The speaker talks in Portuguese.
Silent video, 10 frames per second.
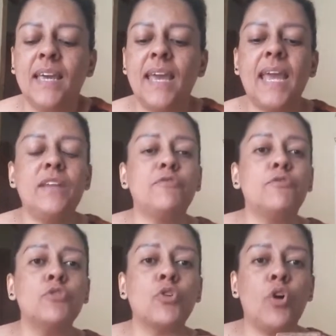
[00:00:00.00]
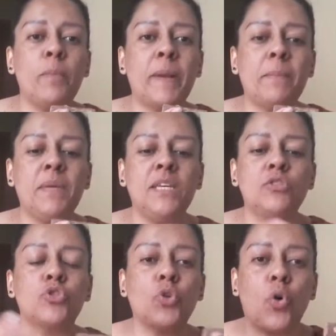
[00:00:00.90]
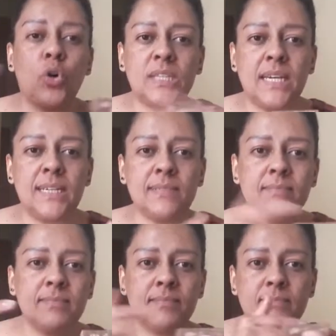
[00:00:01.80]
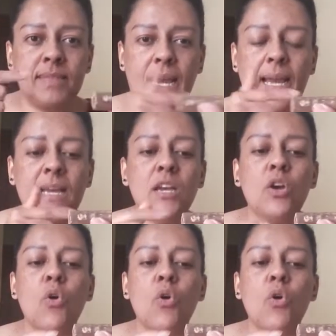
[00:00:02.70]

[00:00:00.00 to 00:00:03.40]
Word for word: Ele furou para mim toda, tá?